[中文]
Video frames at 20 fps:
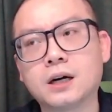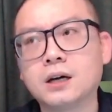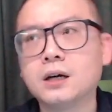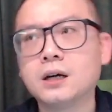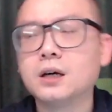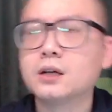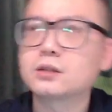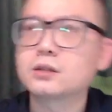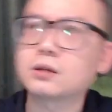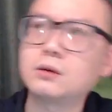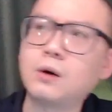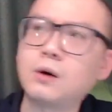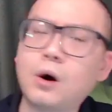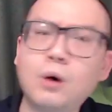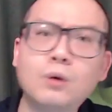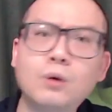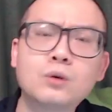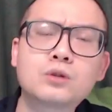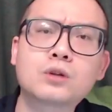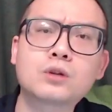所以
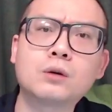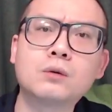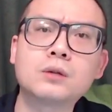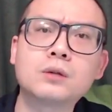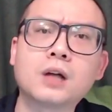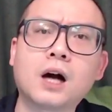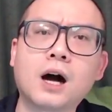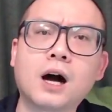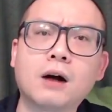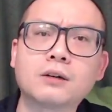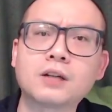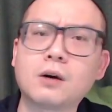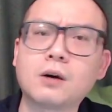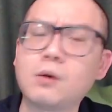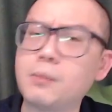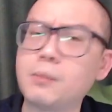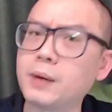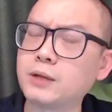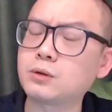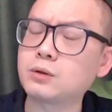欧洲的，好像
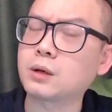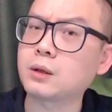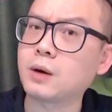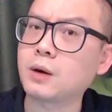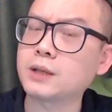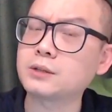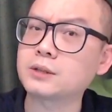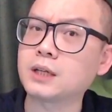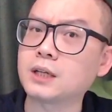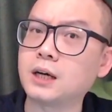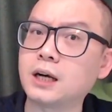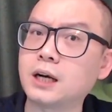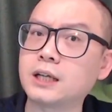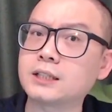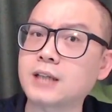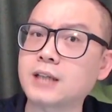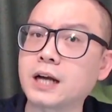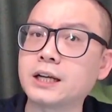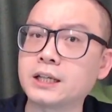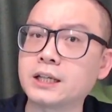我没错的话，就是
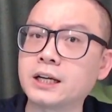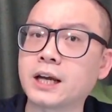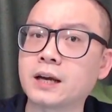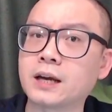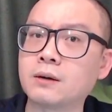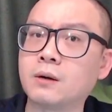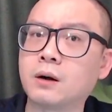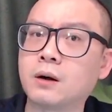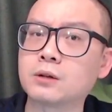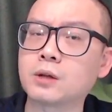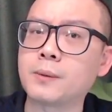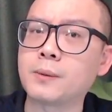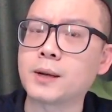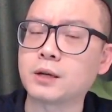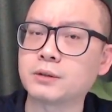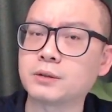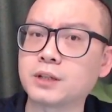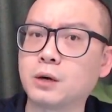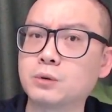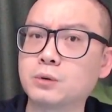2030年对吗？
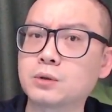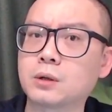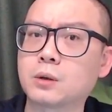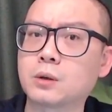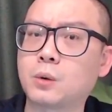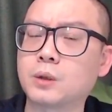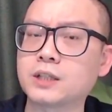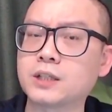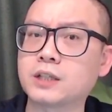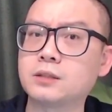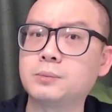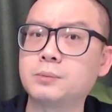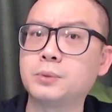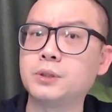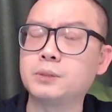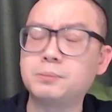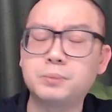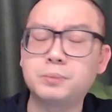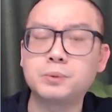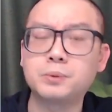有些欧洲的国家就不
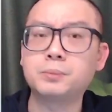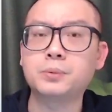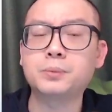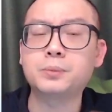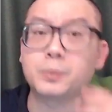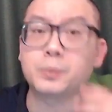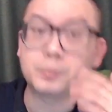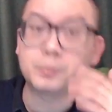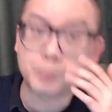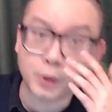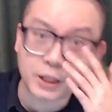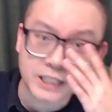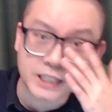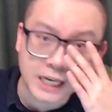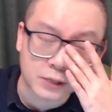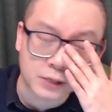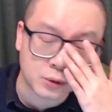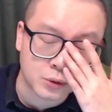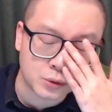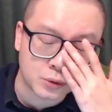会
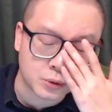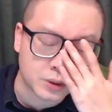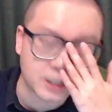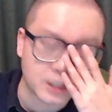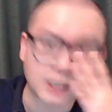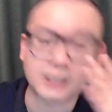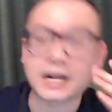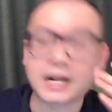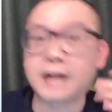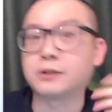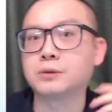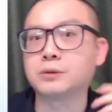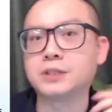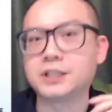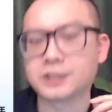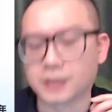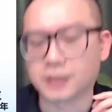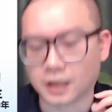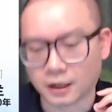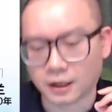再允许这个燃油汽
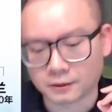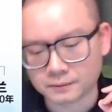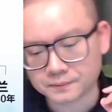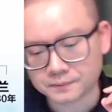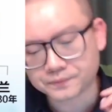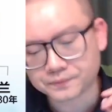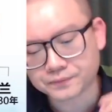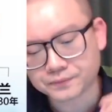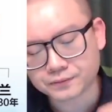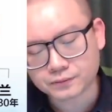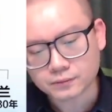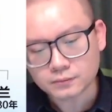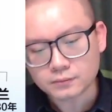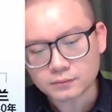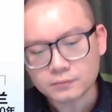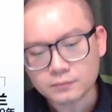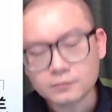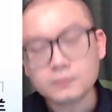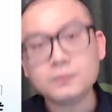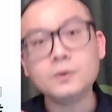车了。
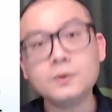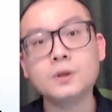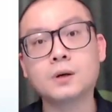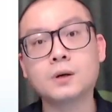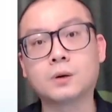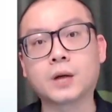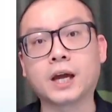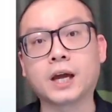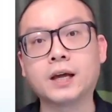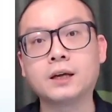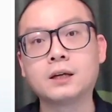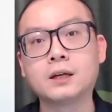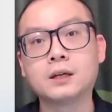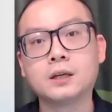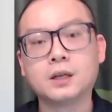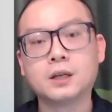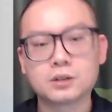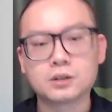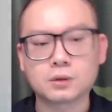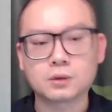OK，
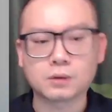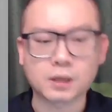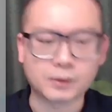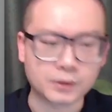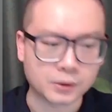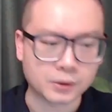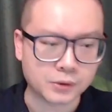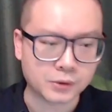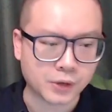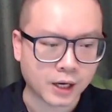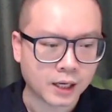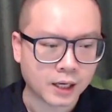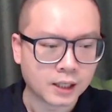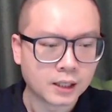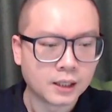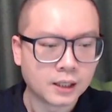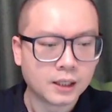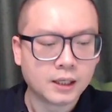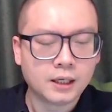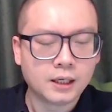所以各位同学，
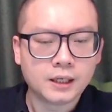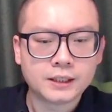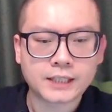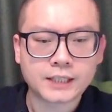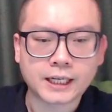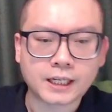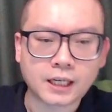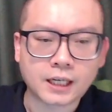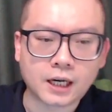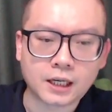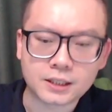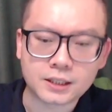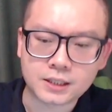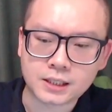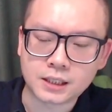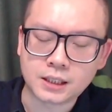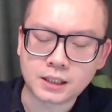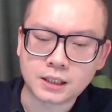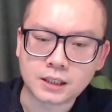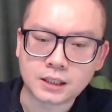这个是